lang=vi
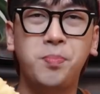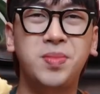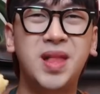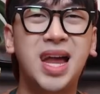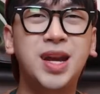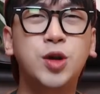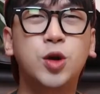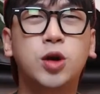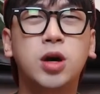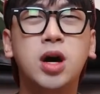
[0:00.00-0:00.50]

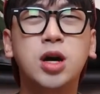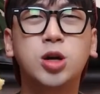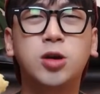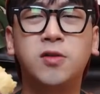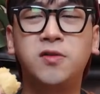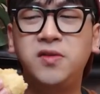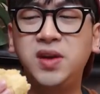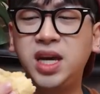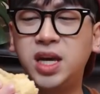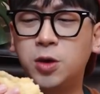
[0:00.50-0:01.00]
ăn nó hơi có
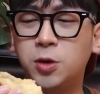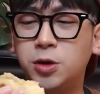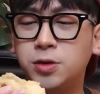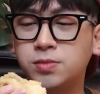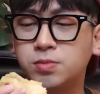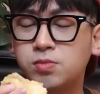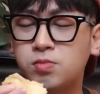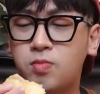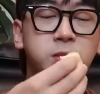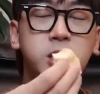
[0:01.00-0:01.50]
vị thôi
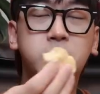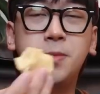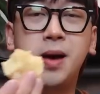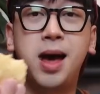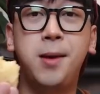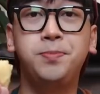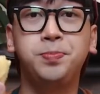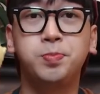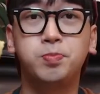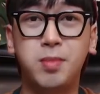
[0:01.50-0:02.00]
nhưng
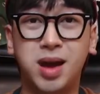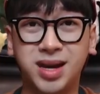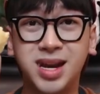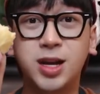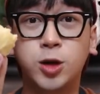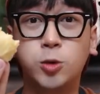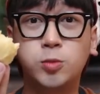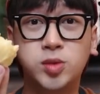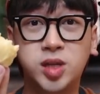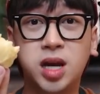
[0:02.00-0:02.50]
mà bánh này
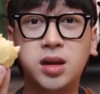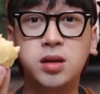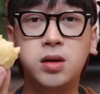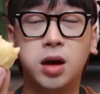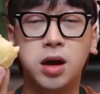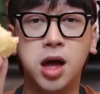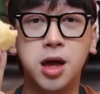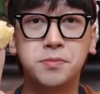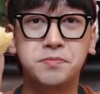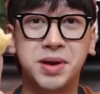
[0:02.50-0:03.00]
cũng chất
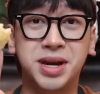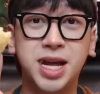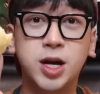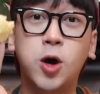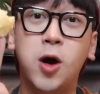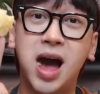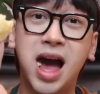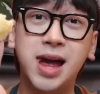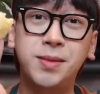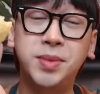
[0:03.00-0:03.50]
lượng bánh này
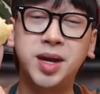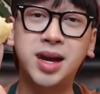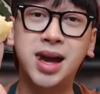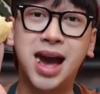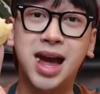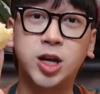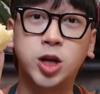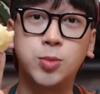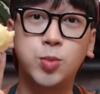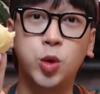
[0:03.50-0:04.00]
có 20
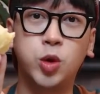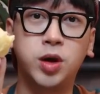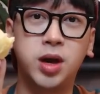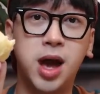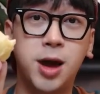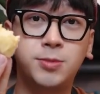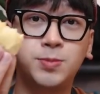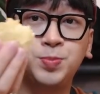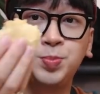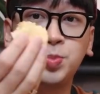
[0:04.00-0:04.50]
ngàn thôi mọi người
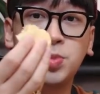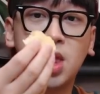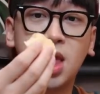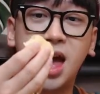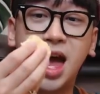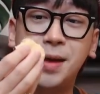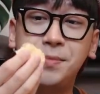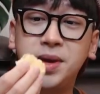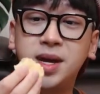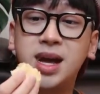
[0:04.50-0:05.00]
ạ
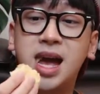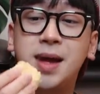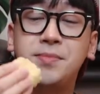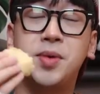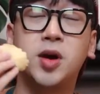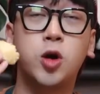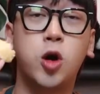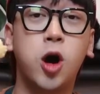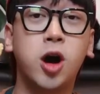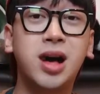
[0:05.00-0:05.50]
20 ngàn
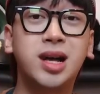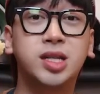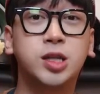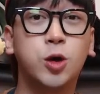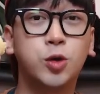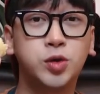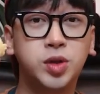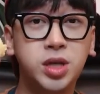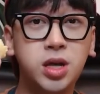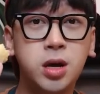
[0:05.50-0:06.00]
mà có cả
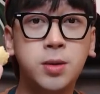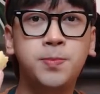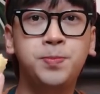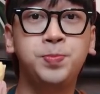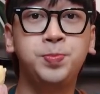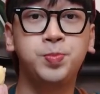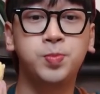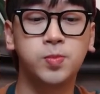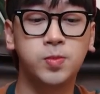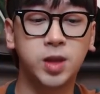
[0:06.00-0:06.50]
sầu riêng
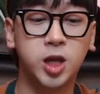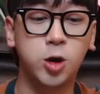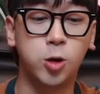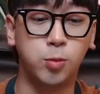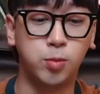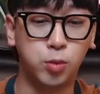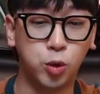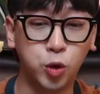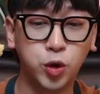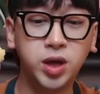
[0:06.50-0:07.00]
kiểu
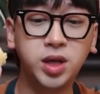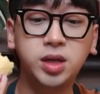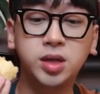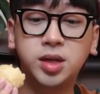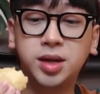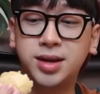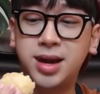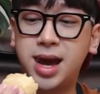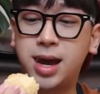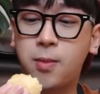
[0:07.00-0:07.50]
muối như
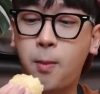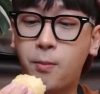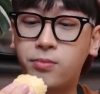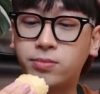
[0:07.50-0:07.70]
thế này